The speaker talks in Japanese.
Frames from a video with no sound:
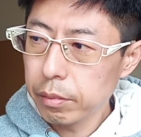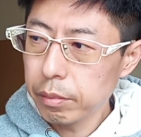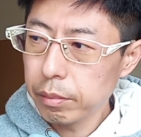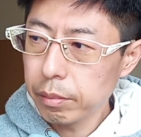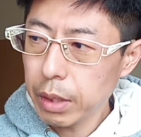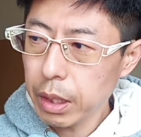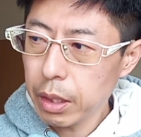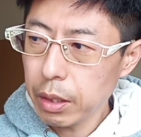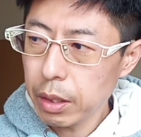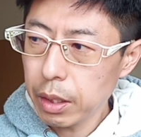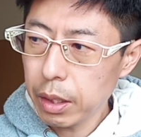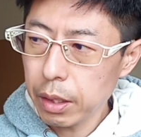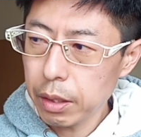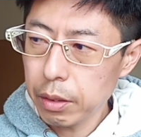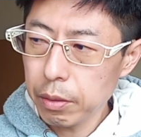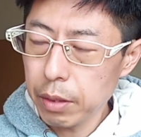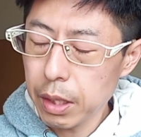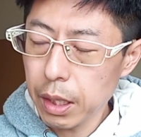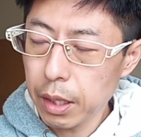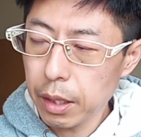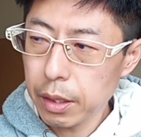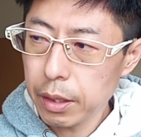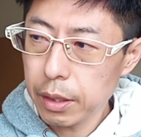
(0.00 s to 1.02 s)
まあ、あと
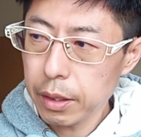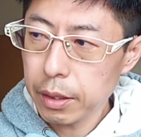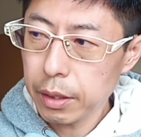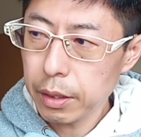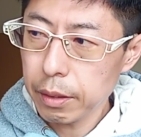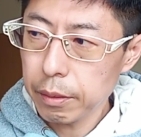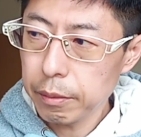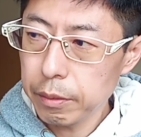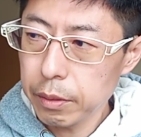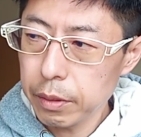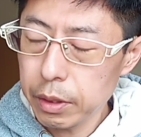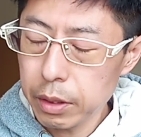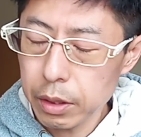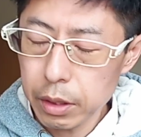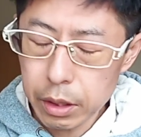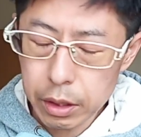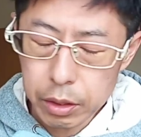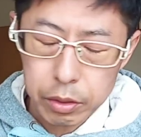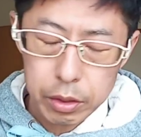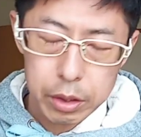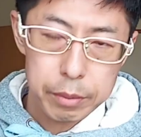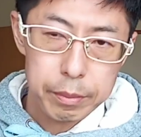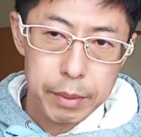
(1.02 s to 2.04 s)
は、
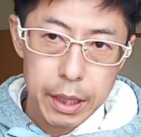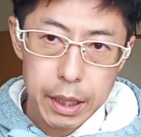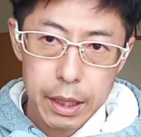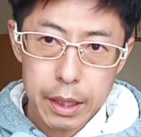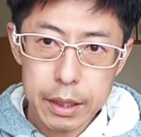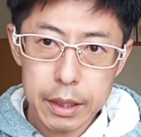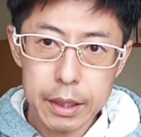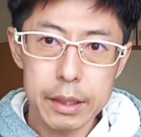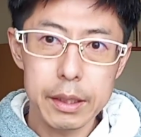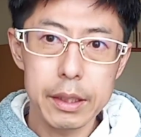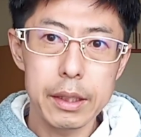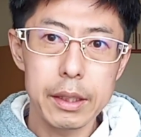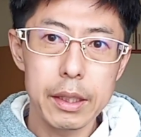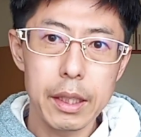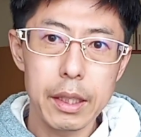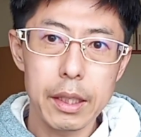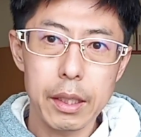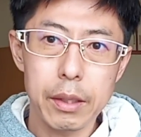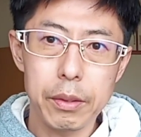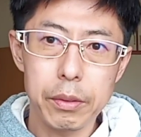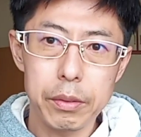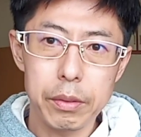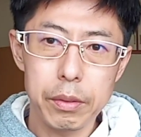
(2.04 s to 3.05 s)
少し前から気づいてい
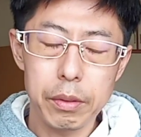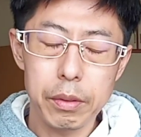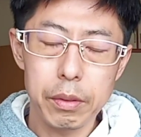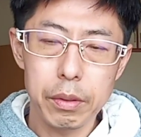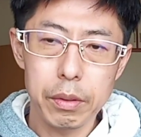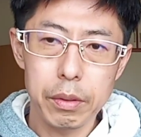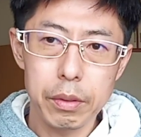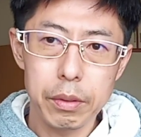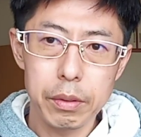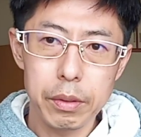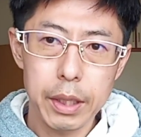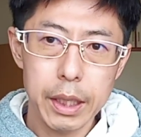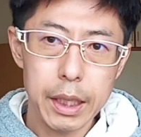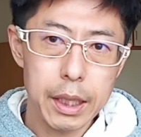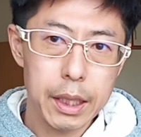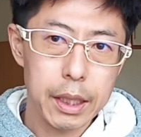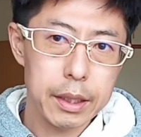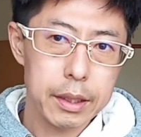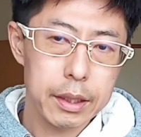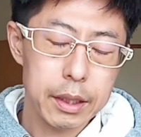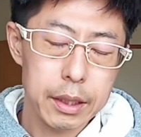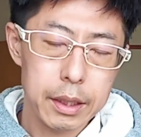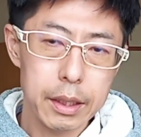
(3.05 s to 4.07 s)
たことに
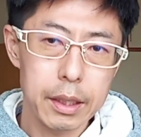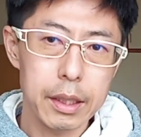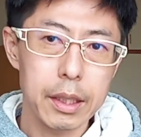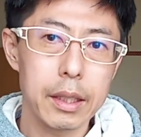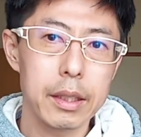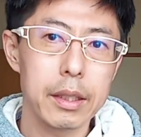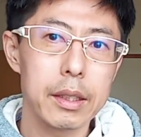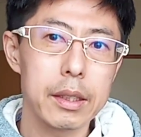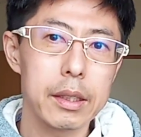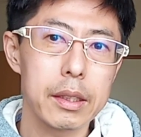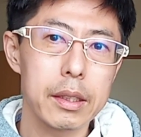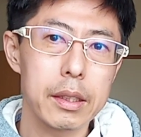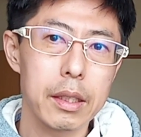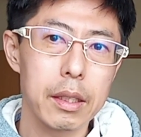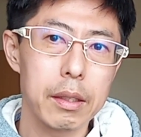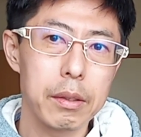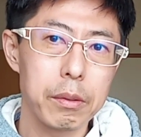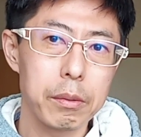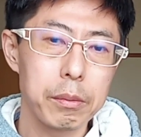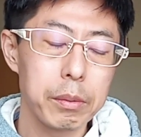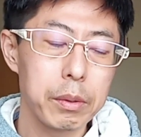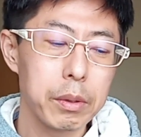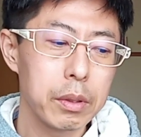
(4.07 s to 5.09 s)
関してなんですけ
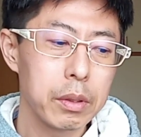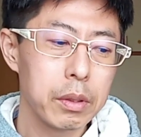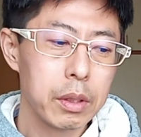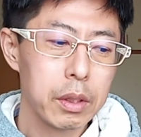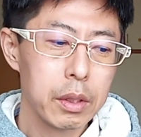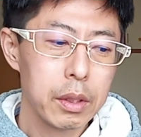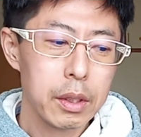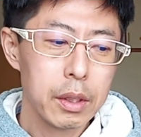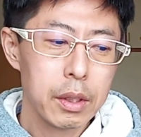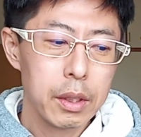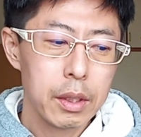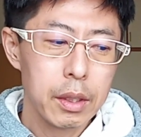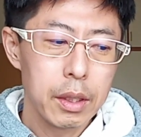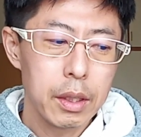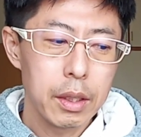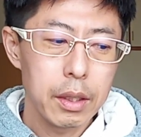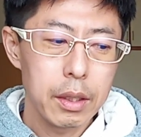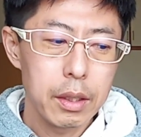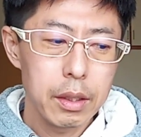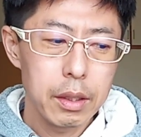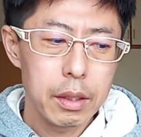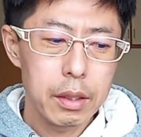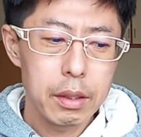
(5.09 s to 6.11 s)
ども、
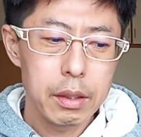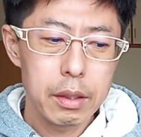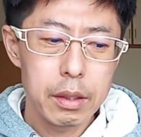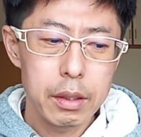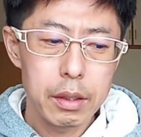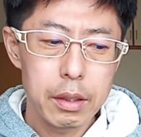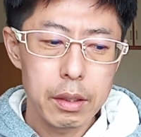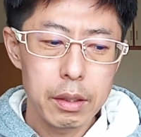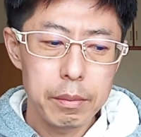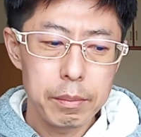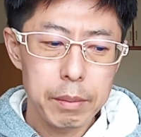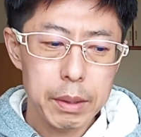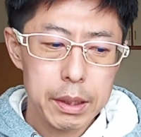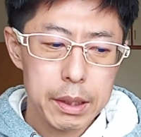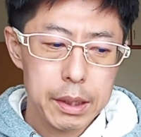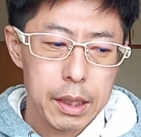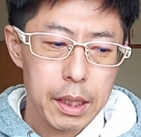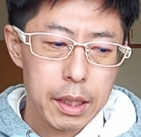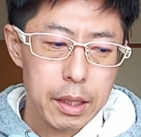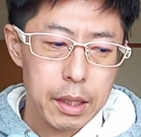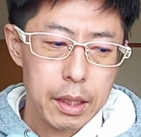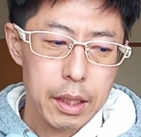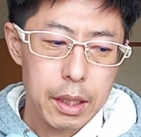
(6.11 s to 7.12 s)
えー、まあ、
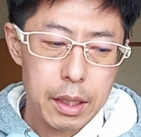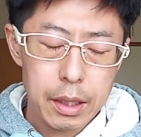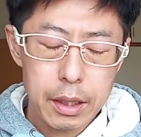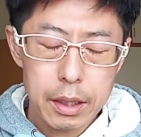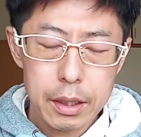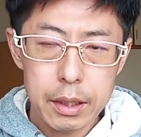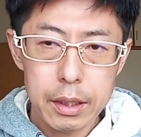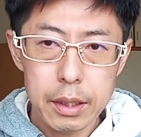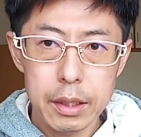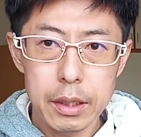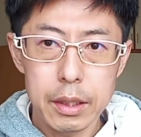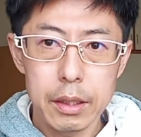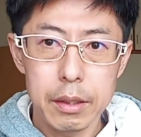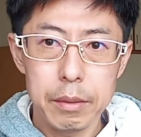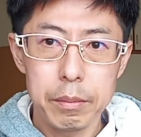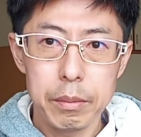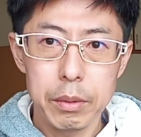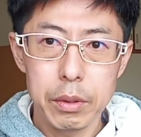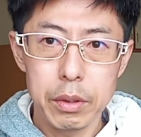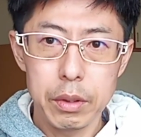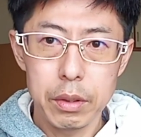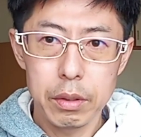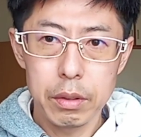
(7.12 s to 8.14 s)

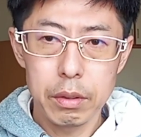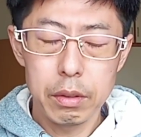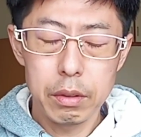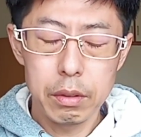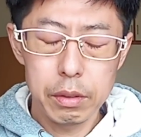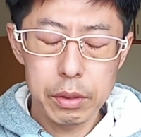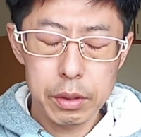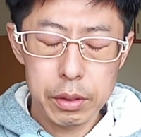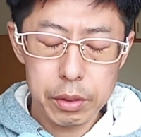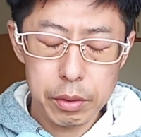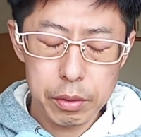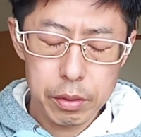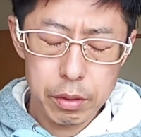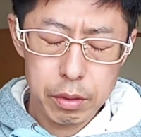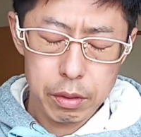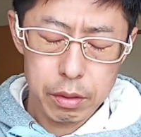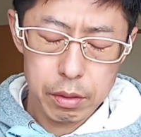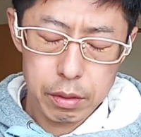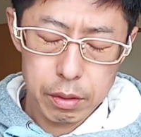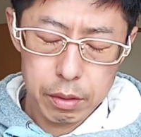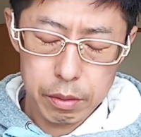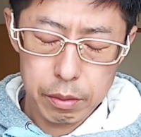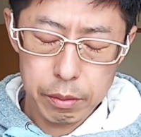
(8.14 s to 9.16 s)
サッカーチーム、そ
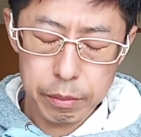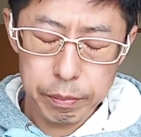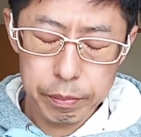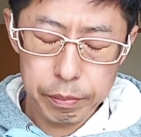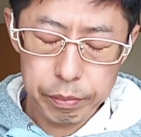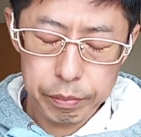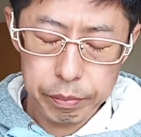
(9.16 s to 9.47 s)
の、